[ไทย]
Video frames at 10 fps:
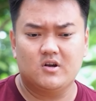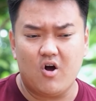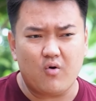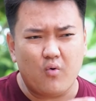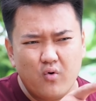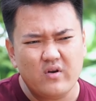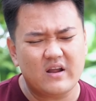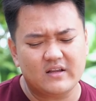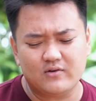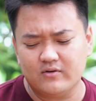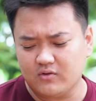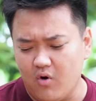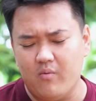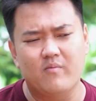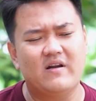ก็คุณน่ะชน
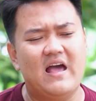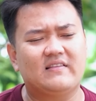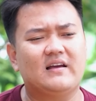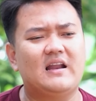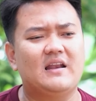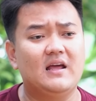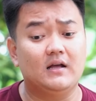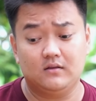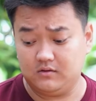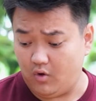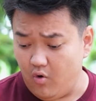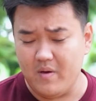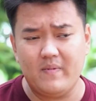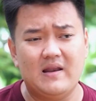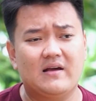โต้ผมแรงสักขนาดเนี้ยโต้
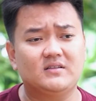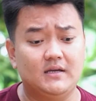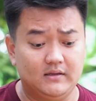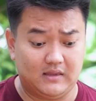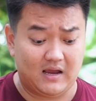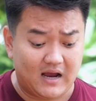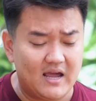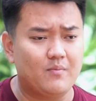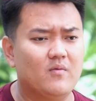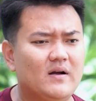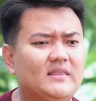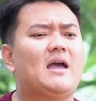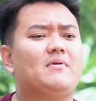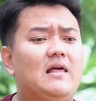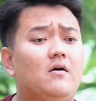ไม่เป็นไรก็จริงแต่ไข่ผมอะแต
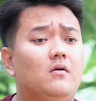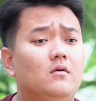กไปแล้ว